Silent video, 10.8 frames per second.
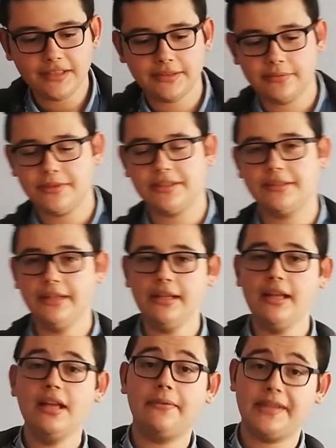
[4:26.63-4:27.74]
tabii ki de.
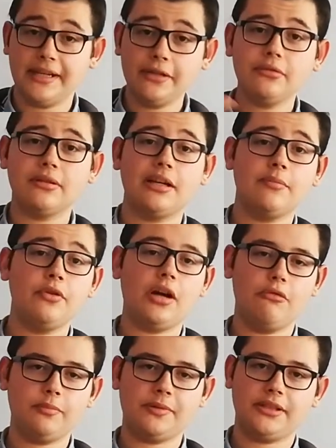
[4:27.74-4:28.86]
genel olarak böyle
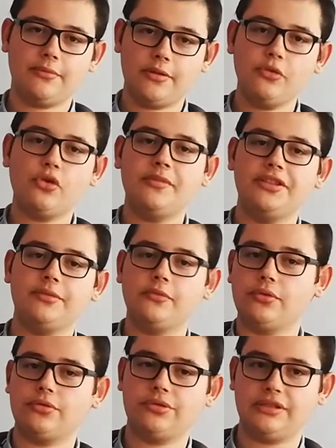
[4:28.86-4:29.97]
Avrupa'da böyle bir komünizm
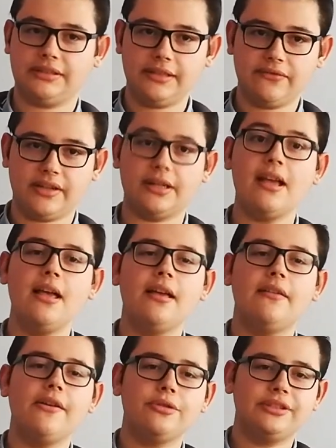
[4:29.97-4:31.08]
korkusu zaten var.
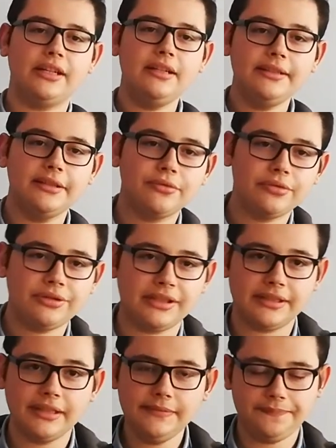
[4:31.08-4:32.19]
Ve özellikle
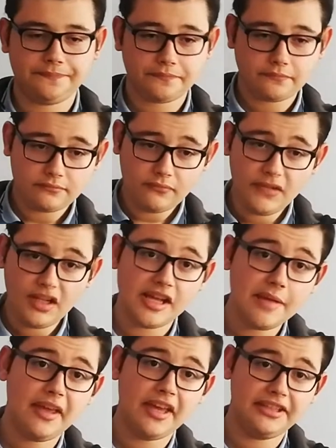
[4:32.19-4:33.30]
Rusya'da
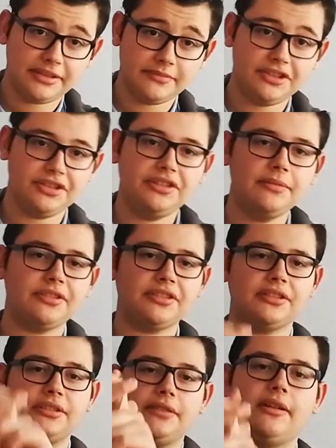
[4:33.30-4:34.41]
hem eğitimde ciddi bir
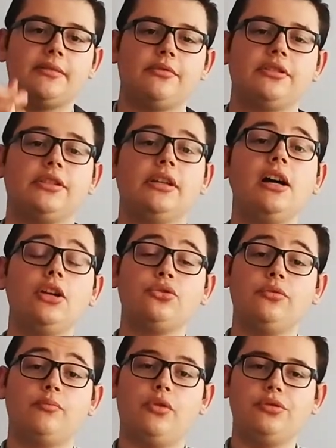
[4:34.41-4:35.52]
sıkıntı var bu arada.
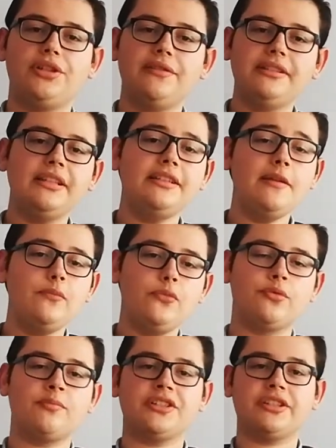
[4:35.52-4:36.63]
Bolşeviklerin en
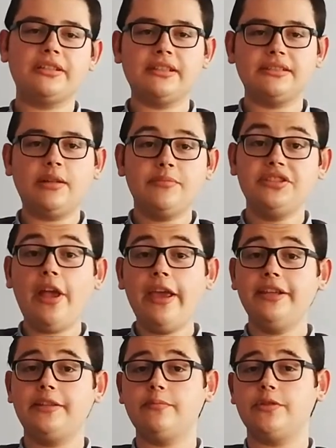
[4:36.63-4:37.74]
büyük başarılarından birisi
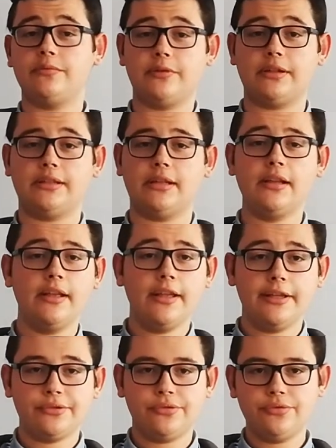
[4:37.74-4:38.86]
eğitimdir bu arada.
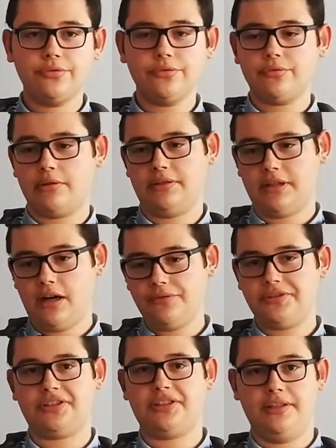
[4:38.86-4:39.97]
Çünkü daha
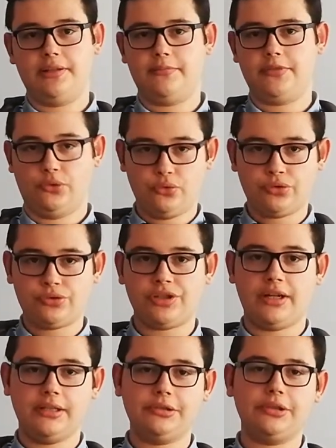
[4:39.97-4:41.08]
öncesinde mesela Rus
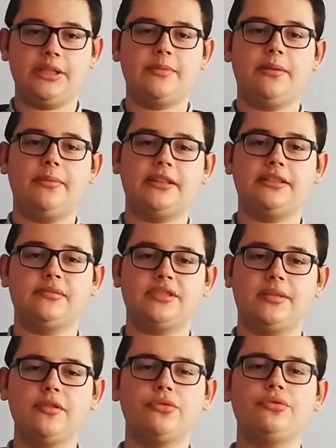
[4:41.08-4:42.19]
Çarlığı dönemine baktığımız
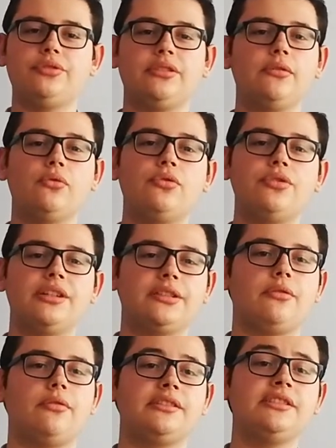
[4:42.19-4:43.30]
zaman Rusya'da okur yazar
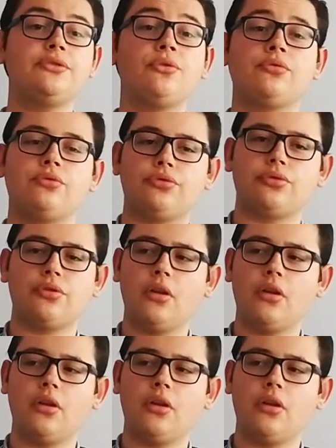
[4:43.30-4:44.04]
oranlığı çok düşük.